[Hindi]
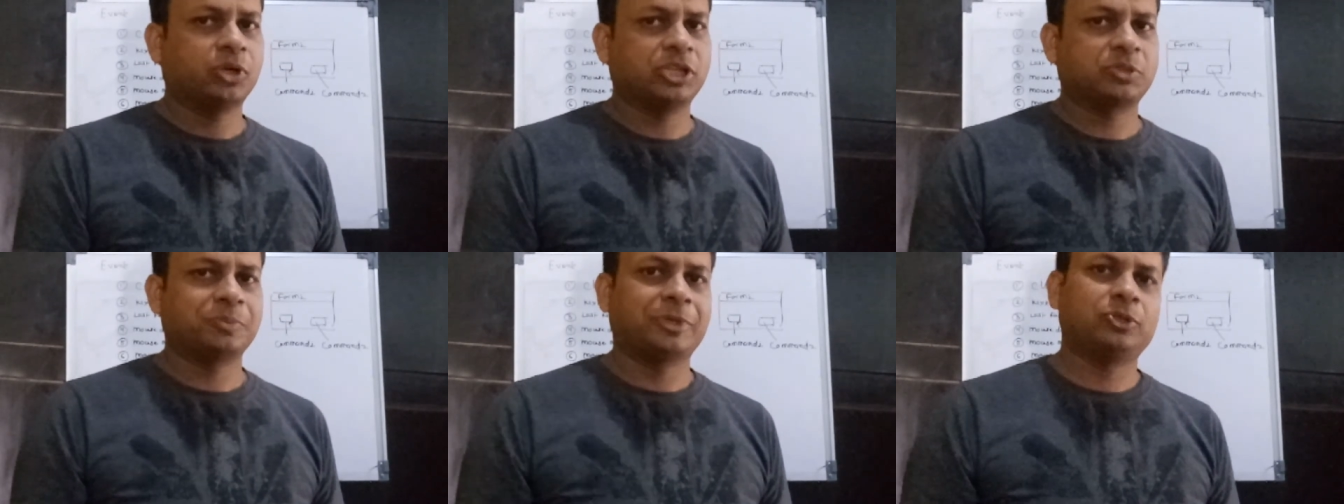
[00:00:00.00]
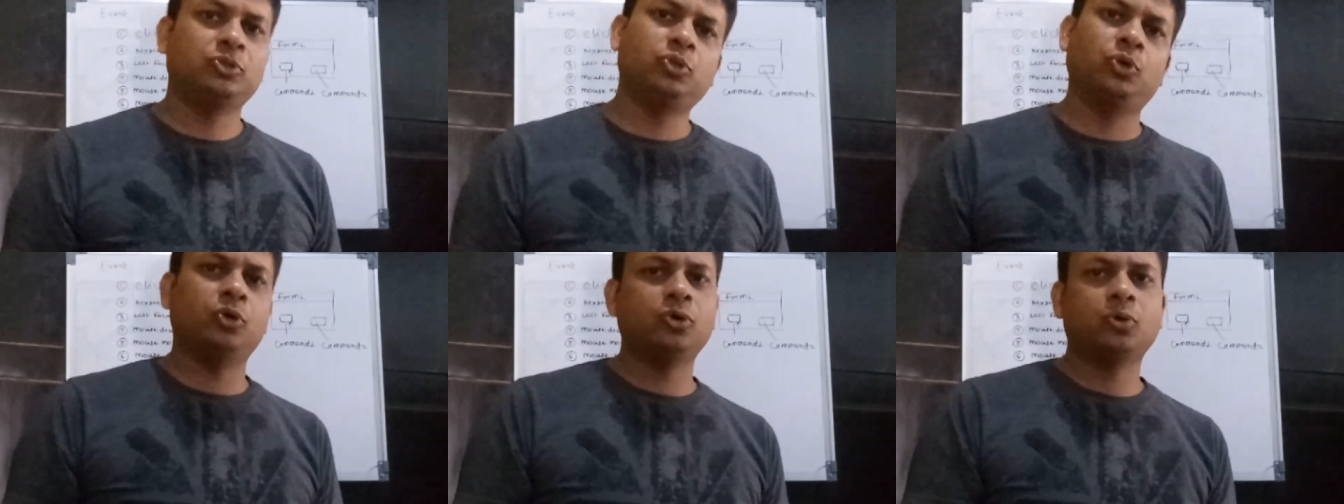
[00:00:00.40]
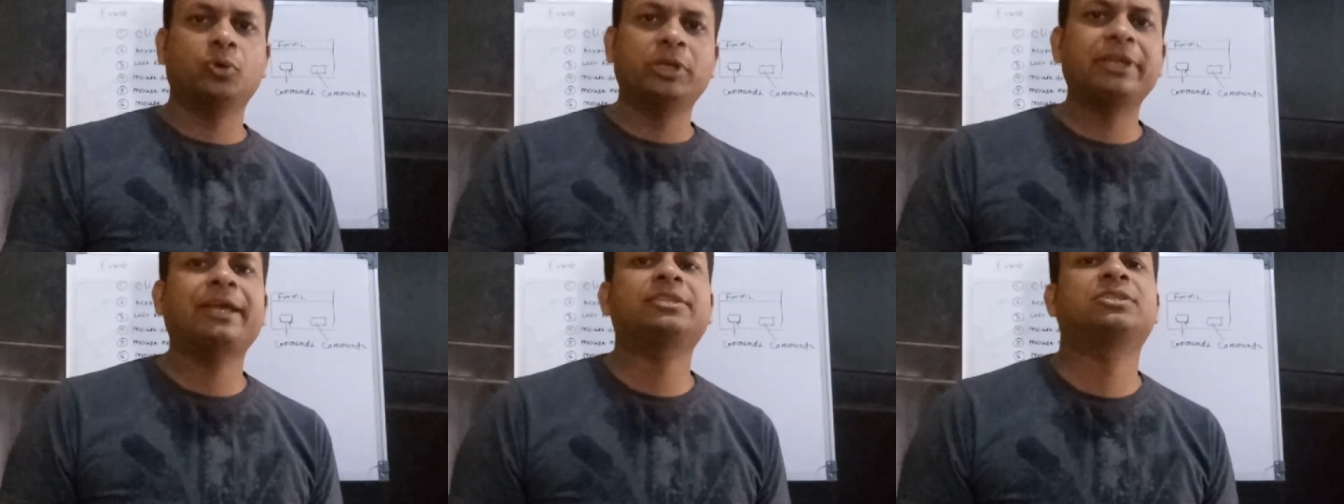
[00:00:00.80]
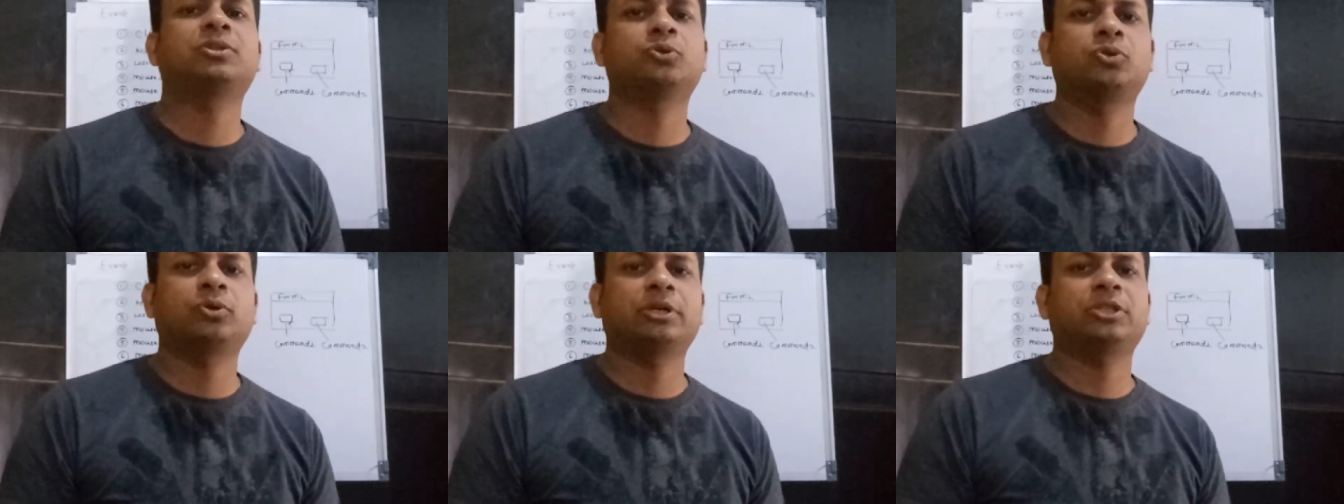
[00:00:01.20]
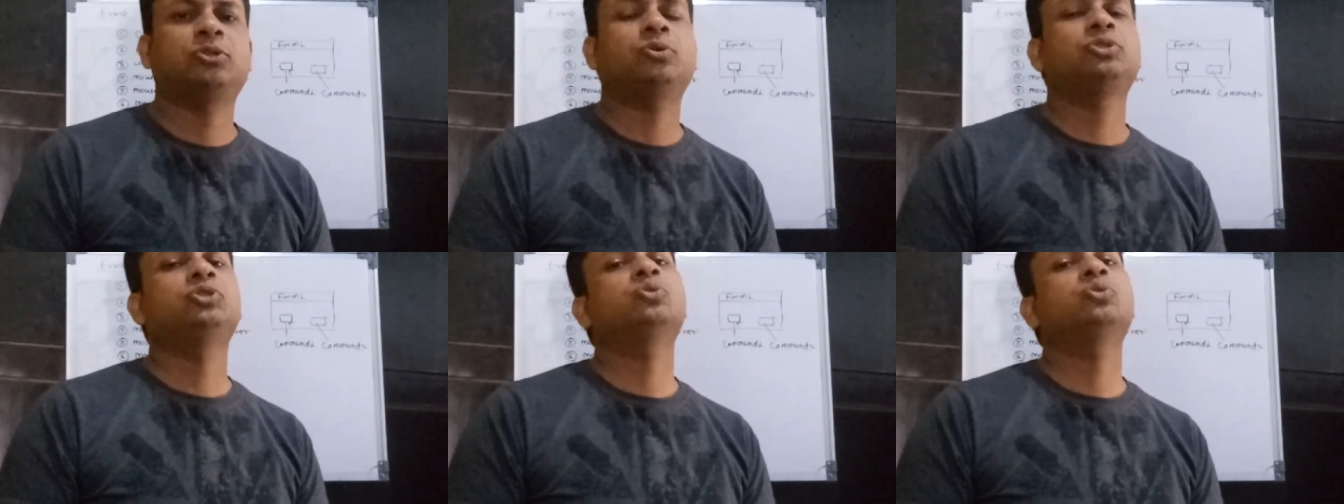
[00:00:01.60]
फोकस में तो दोनों कोडिंग एग्जीक्यूट होंगी तो